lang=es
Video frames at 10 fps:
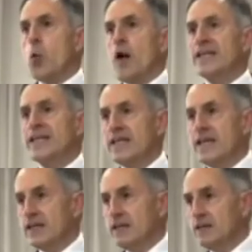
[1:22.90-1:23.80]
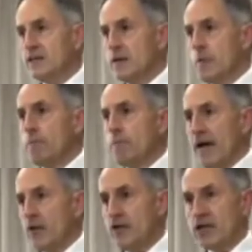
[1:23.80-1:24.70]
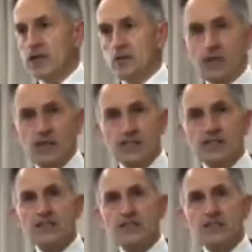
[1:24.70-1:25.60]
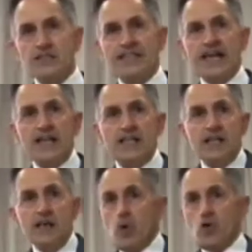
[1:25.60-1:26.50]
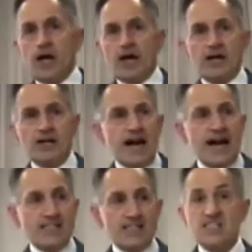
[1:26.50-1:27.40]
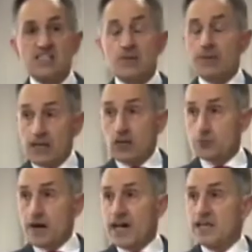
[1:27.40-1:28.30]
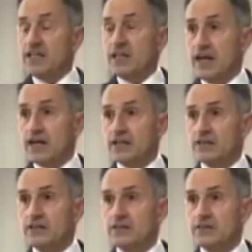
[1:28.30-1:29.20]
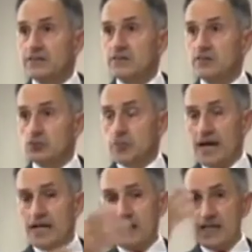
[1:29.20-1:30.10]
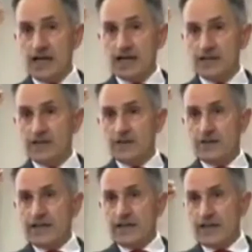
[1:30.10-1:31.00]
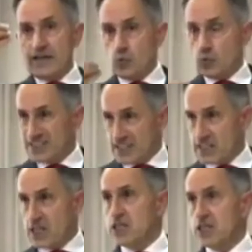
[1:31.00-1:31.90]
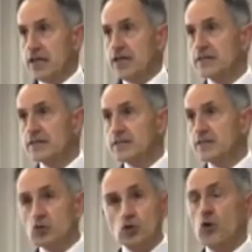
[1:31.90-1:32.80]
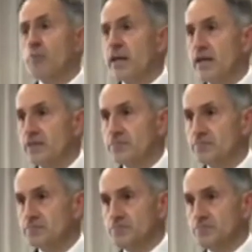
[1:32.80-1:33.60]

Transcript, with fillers: cualquier palo en las ruedas que alguien le ponga a este sistema que nos va a aniquilar, nos va a aniquilar en nuestra esencia, nos conviene.